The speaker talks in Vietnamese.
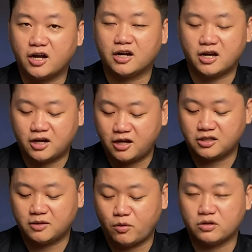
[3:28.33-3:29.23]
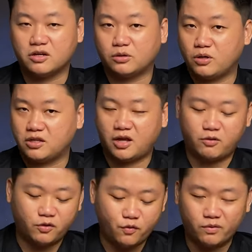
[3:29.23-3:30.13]
Đó thì mọi người tùy theo
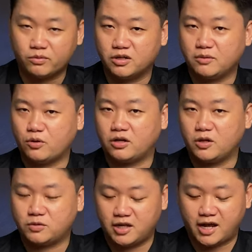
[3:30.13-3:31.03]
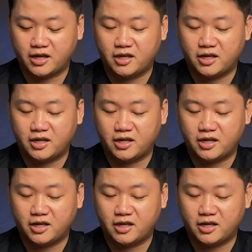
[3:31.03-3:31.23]
cái khu vực của mọi người điều chỉnh lại.